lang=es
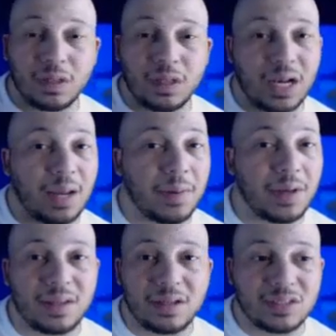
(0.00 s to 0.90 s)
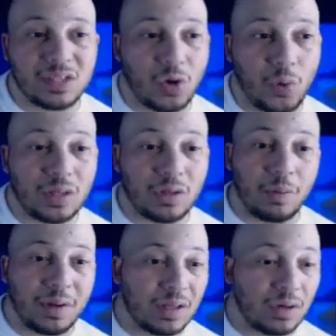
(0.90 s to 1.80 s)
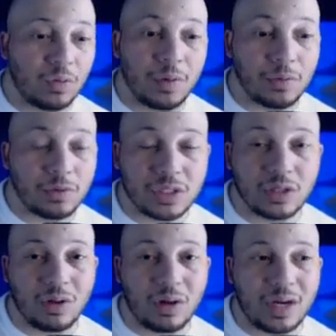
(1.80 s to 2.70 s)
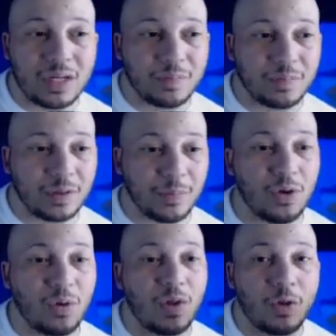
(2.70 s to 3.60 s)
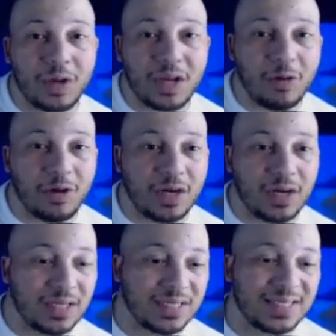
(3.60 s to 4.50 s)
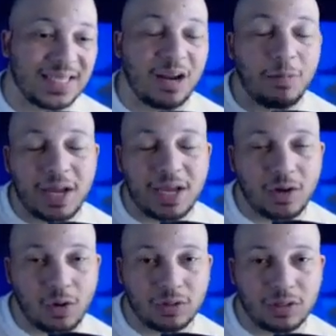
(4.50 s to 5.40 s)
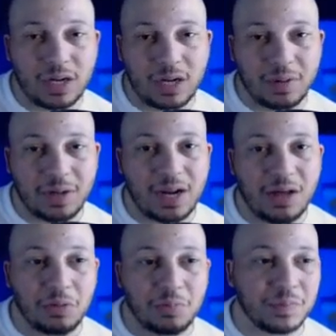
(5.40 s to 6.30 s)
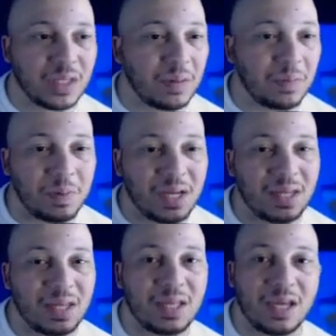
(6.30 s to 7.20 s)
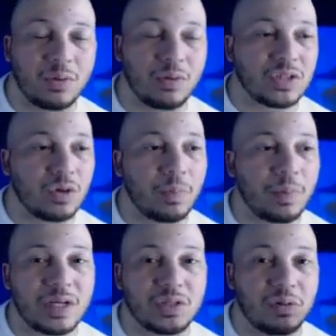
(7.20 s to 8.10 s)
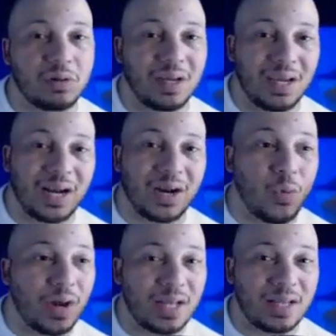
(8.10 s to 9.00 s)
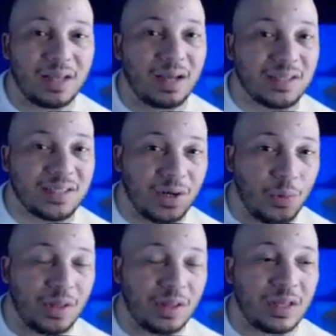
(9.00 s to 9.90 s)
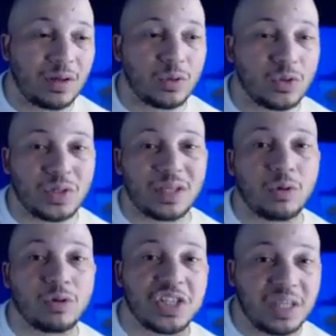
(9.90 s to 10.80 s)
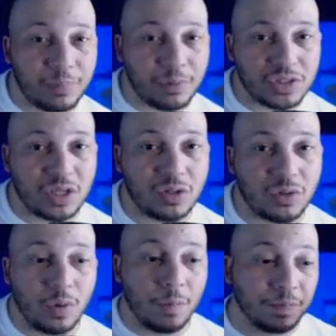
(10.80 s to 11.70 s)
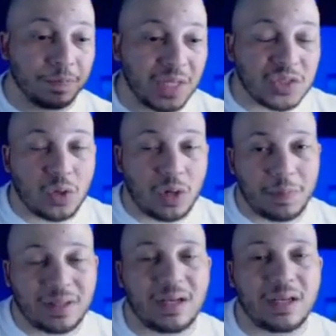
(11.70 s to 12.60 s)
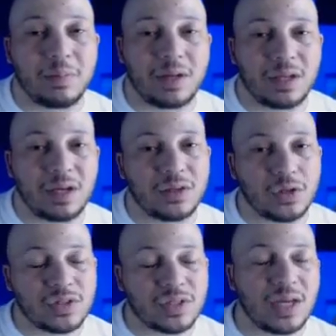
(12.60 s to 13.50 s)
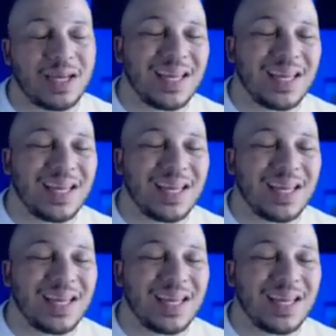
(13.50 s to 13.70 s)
le meten 50 le meten los mismos 100 dólares, pero cuando viene a ver, se le va en contra el mercado y pierden en una sola operación el 40, el 50, incluso hasta el 80% de su capital de invertir. Entonces,